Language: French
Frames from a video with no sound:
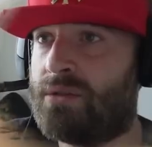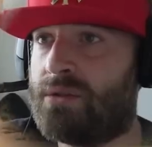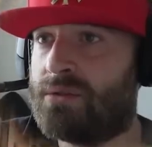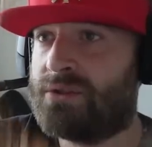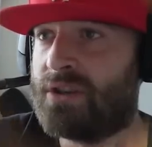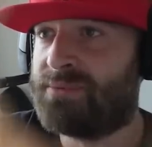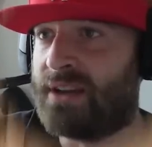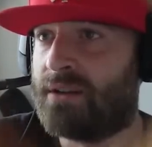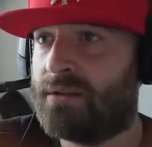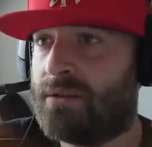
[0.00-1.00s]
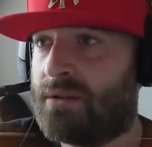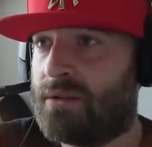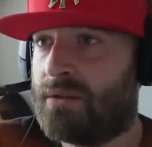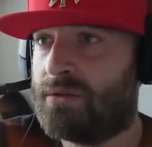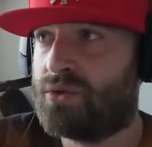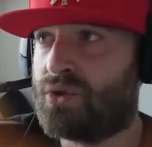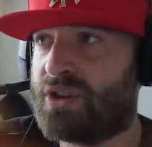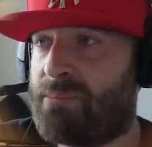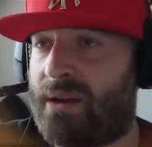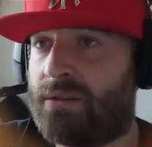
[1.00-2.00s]
euh, c'est comme ça. Je
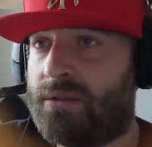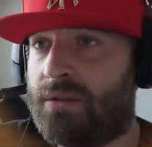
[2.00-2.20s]
changerai pas